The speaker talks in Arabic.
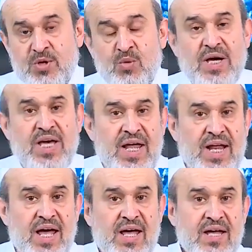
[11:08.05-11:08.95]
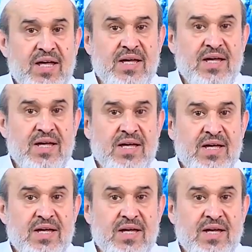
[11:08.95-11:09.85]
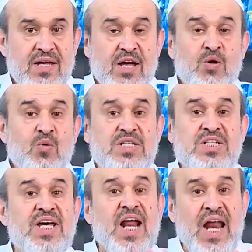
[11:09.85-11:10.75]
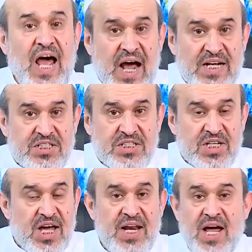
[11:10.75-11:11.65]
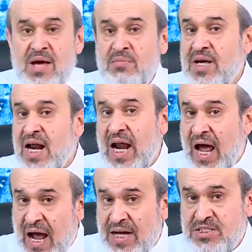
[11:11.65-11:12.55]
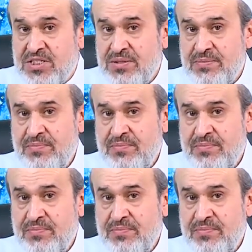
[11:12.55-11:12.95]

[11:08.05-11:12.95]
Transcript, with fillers: وكان وزير الحاج كان امير الحاج